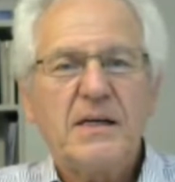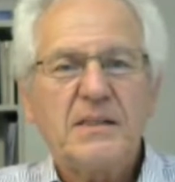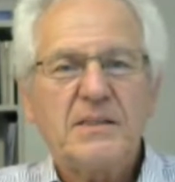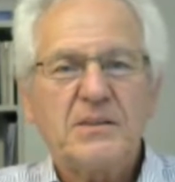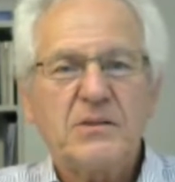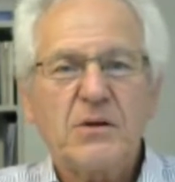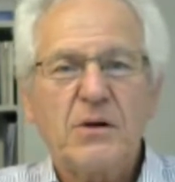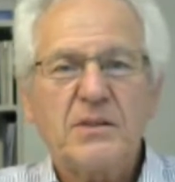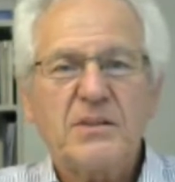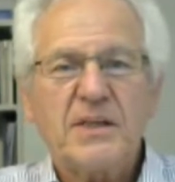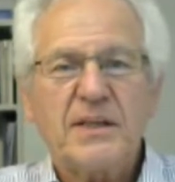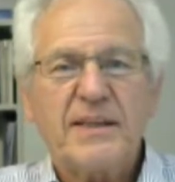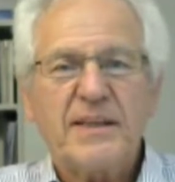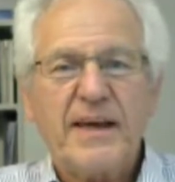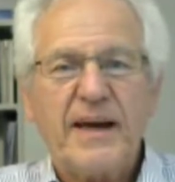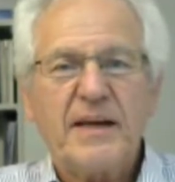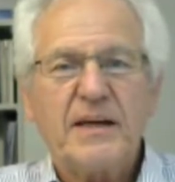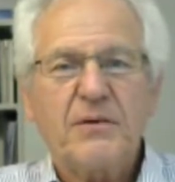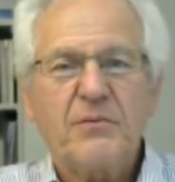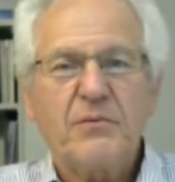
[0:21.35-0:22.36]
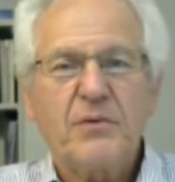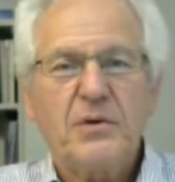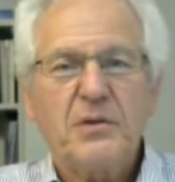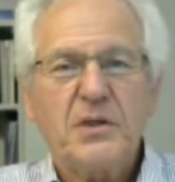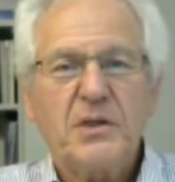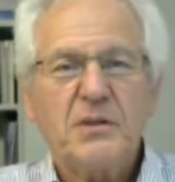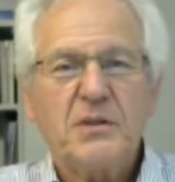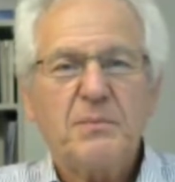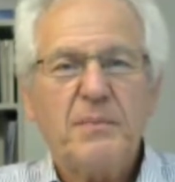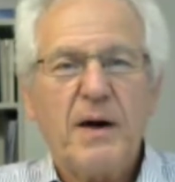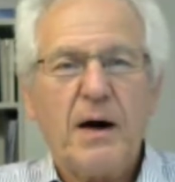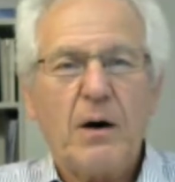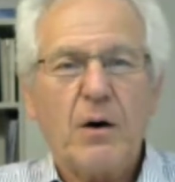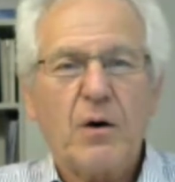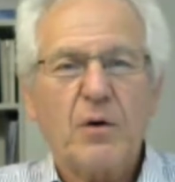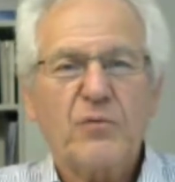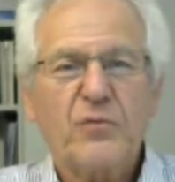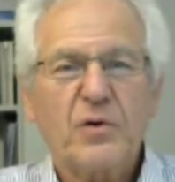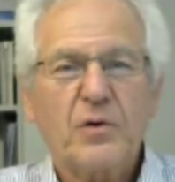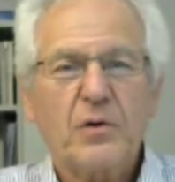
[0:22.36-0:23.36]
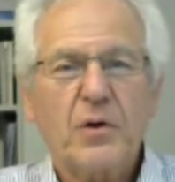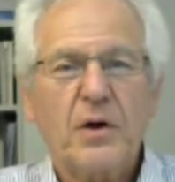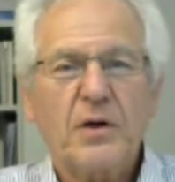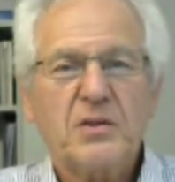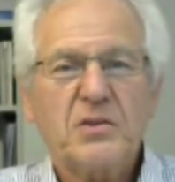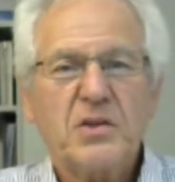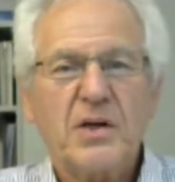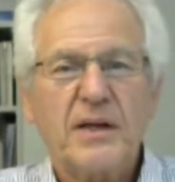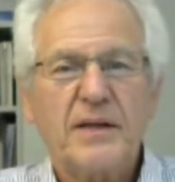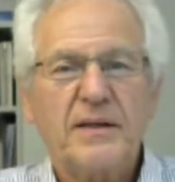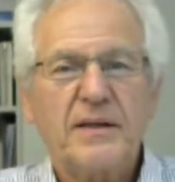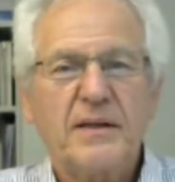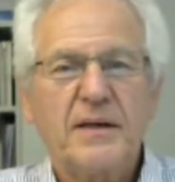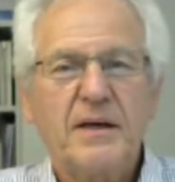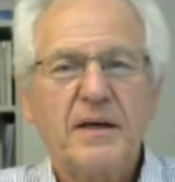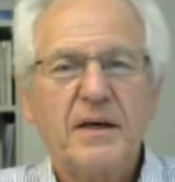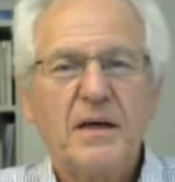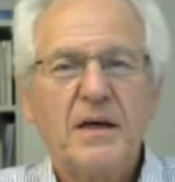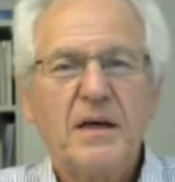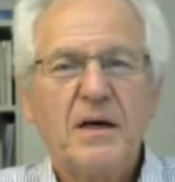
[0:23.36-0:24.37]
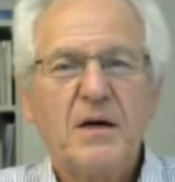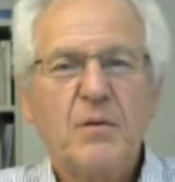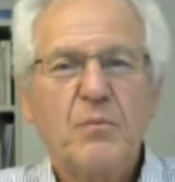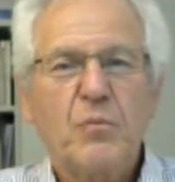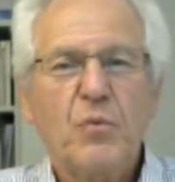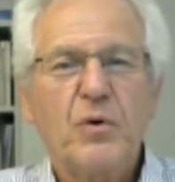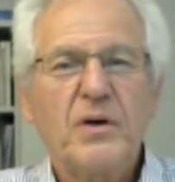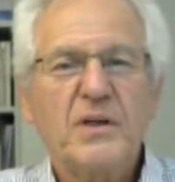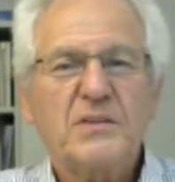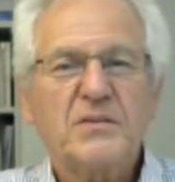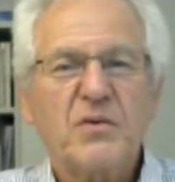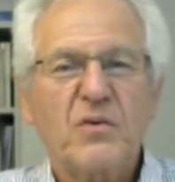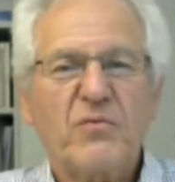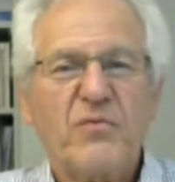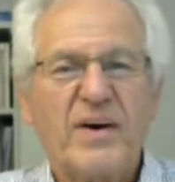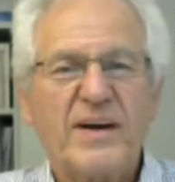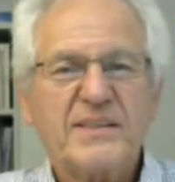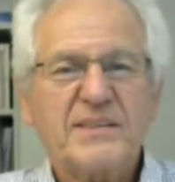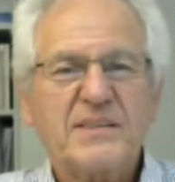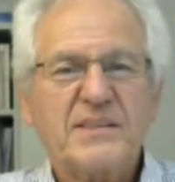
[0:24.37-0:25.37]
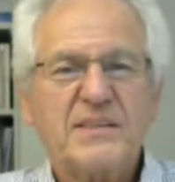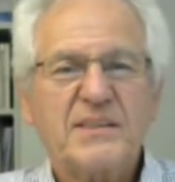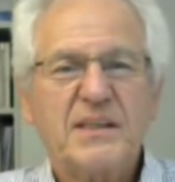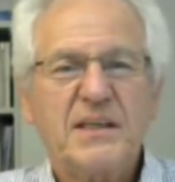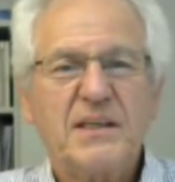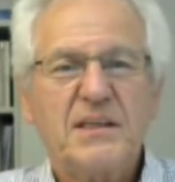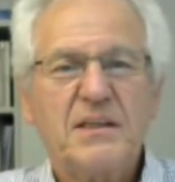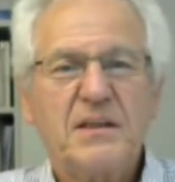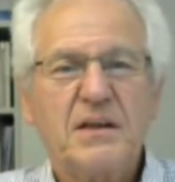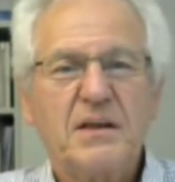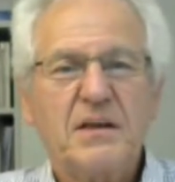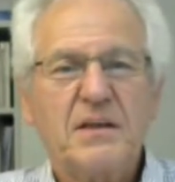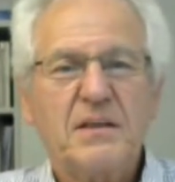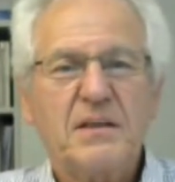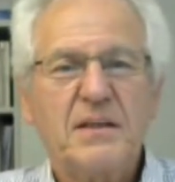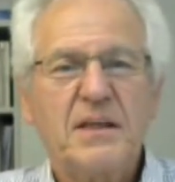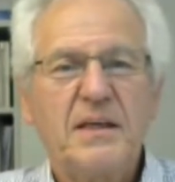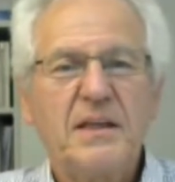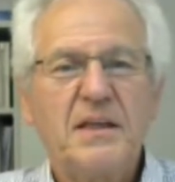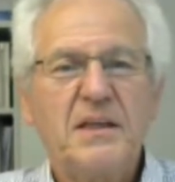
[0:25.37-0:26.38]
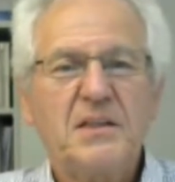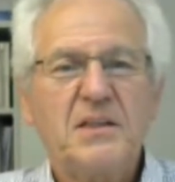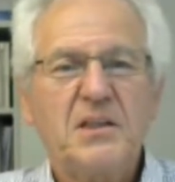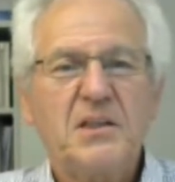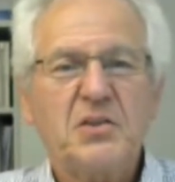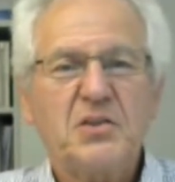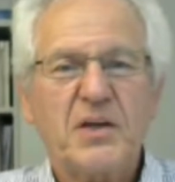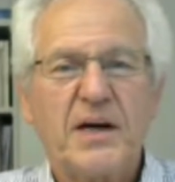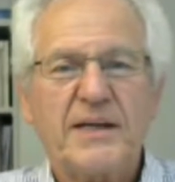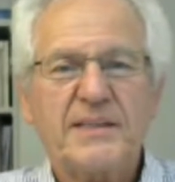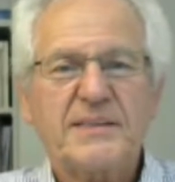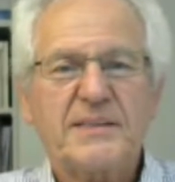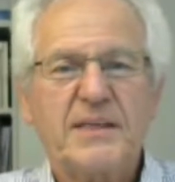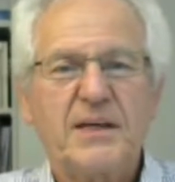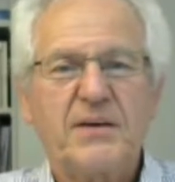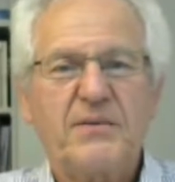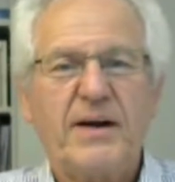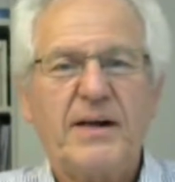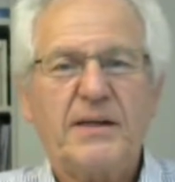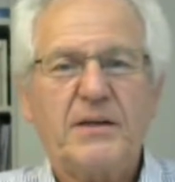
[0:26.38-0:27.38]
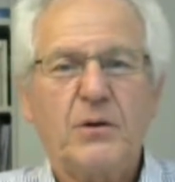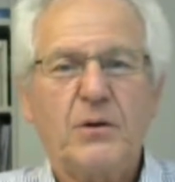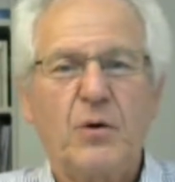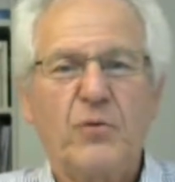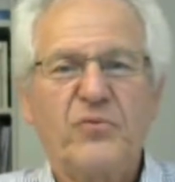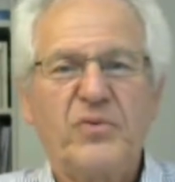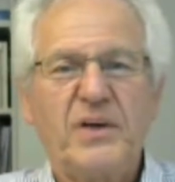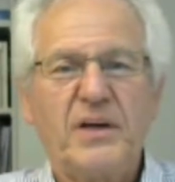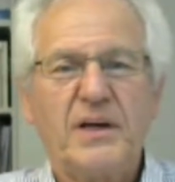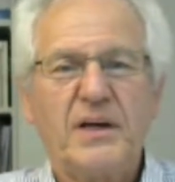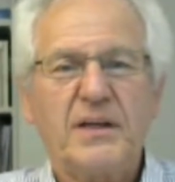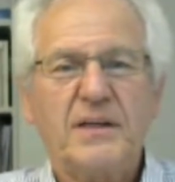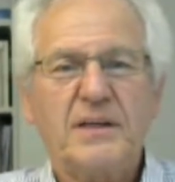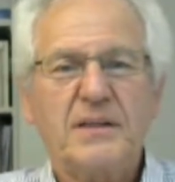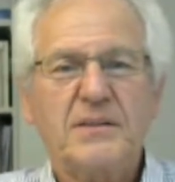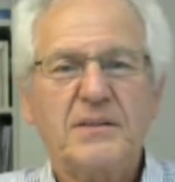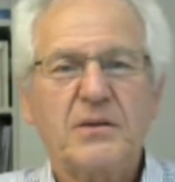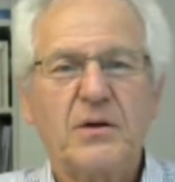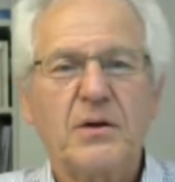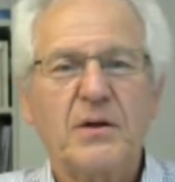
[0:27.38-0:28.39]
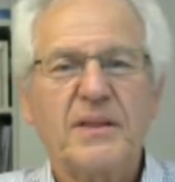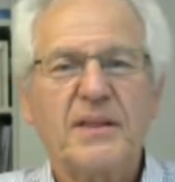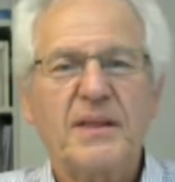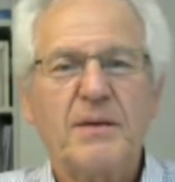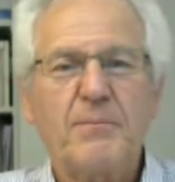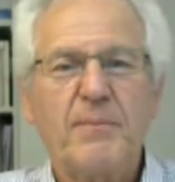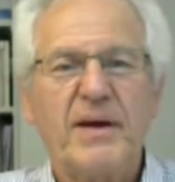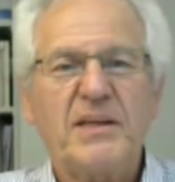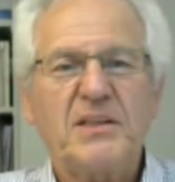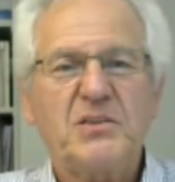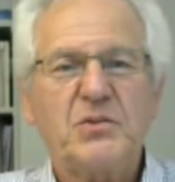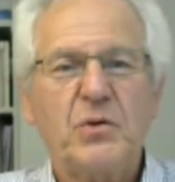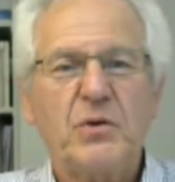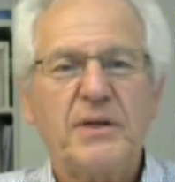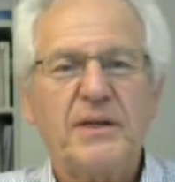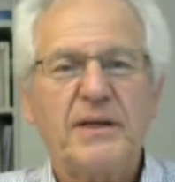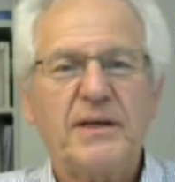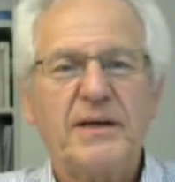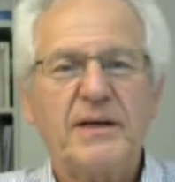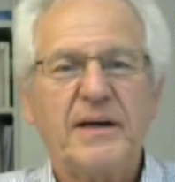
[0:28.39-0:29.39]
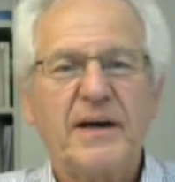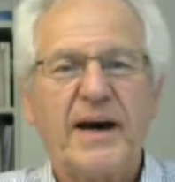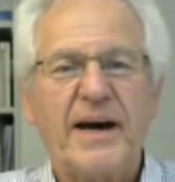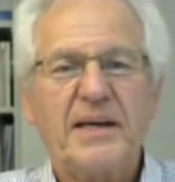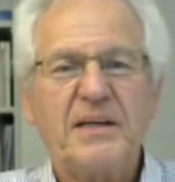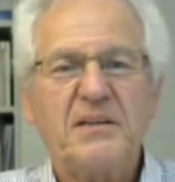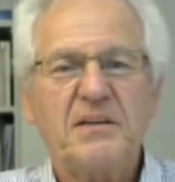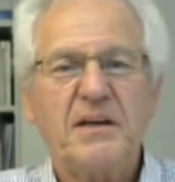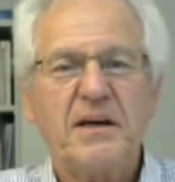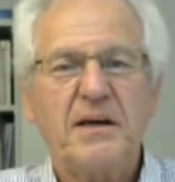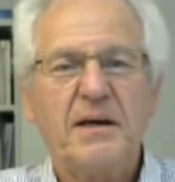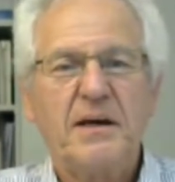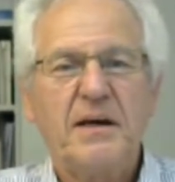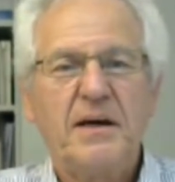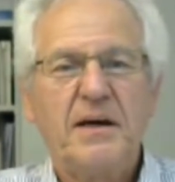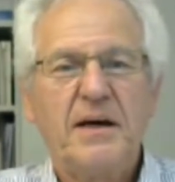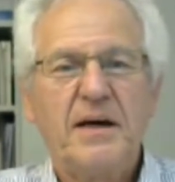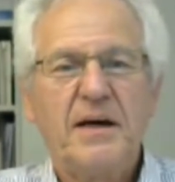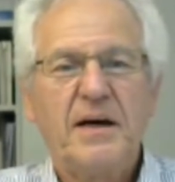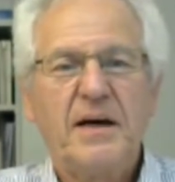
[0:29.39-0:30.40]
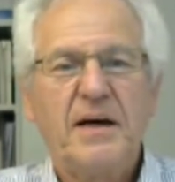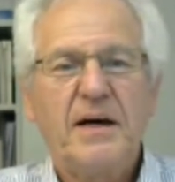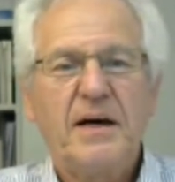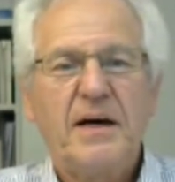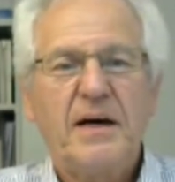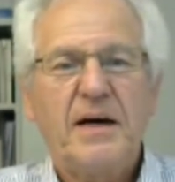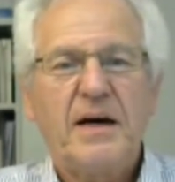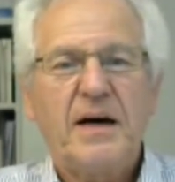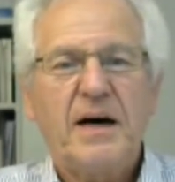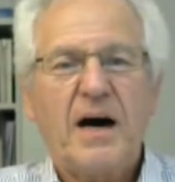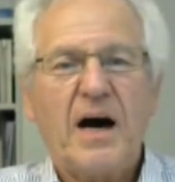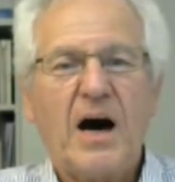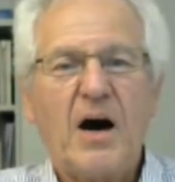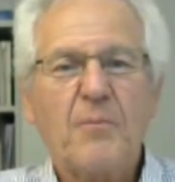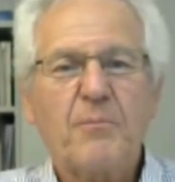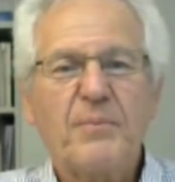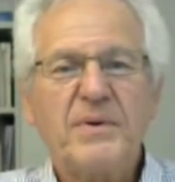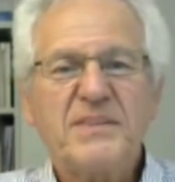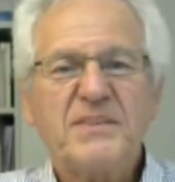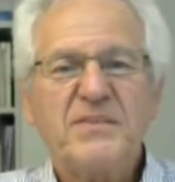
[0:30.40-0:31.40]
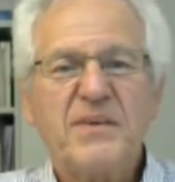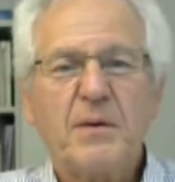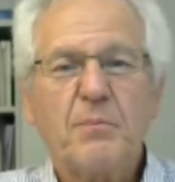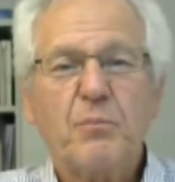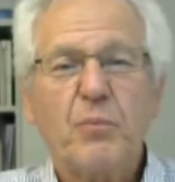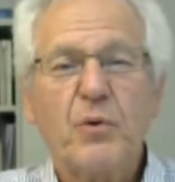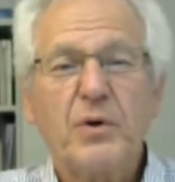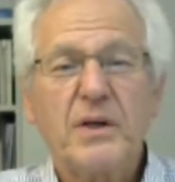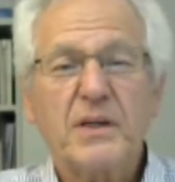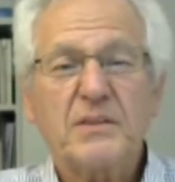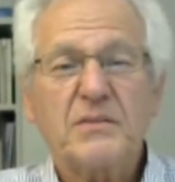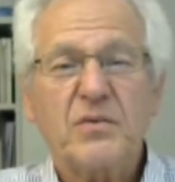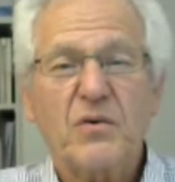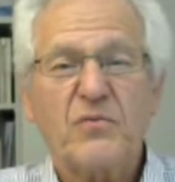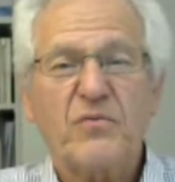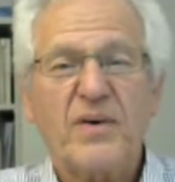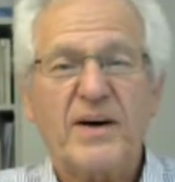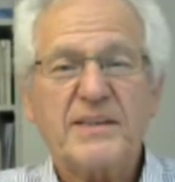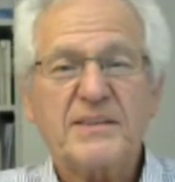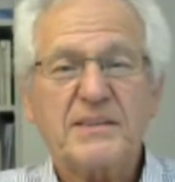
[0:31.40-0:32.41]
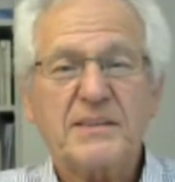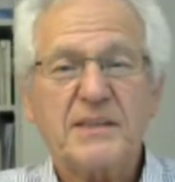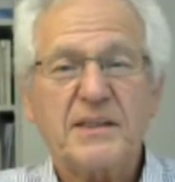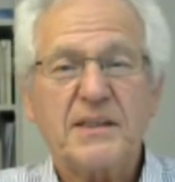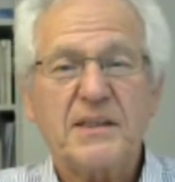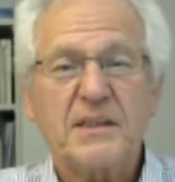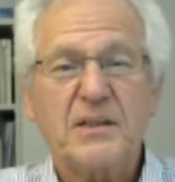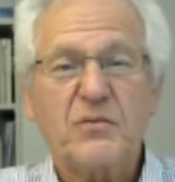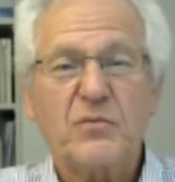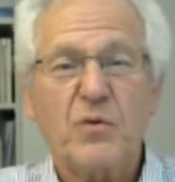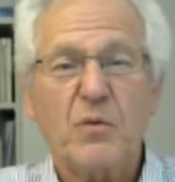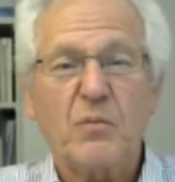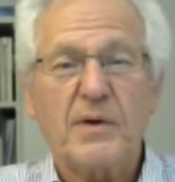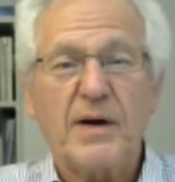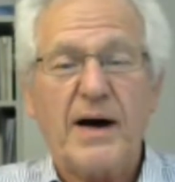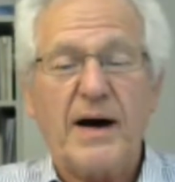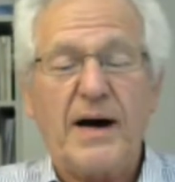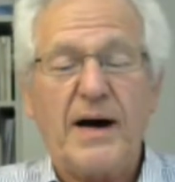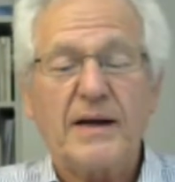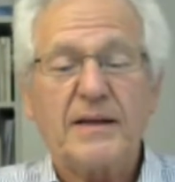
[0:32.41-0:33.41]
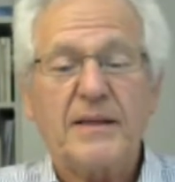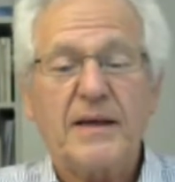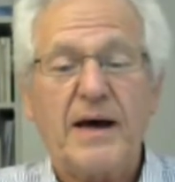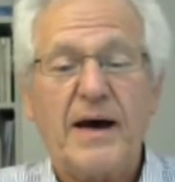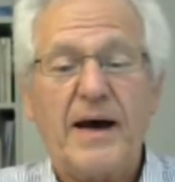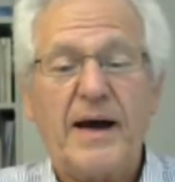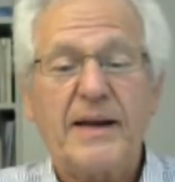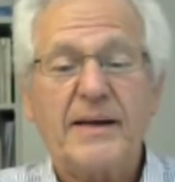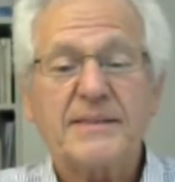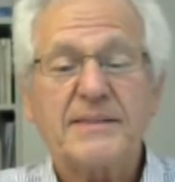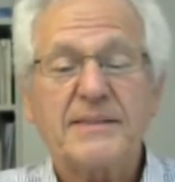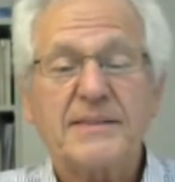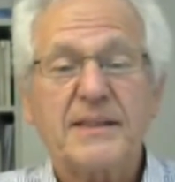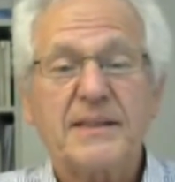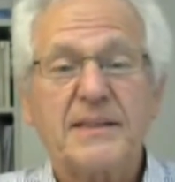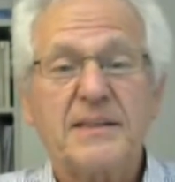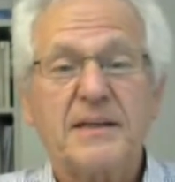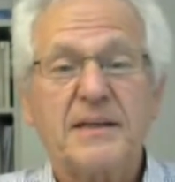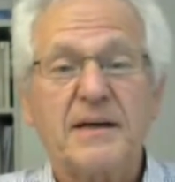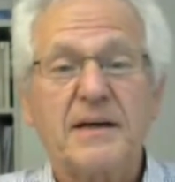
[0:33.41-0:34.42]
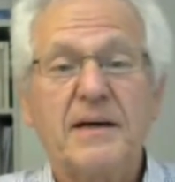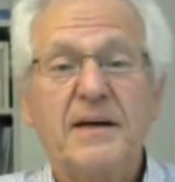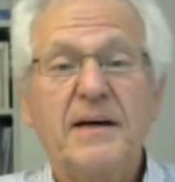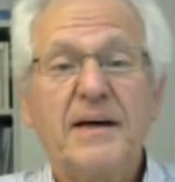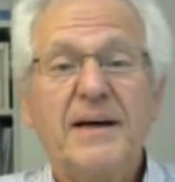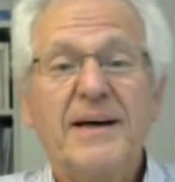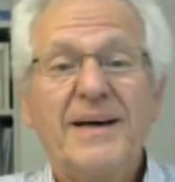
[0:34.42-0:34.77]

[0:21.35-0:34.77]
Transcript: Solche Täter wünsche ich mir auch für Deutschland. Bundesverfassungsrichter, die nicht die Staatsgewalt hofieren, sondern die Menschen und ihre Rechte. Aber bisher Bundesverfassungsrichter vom Charakter eines Richter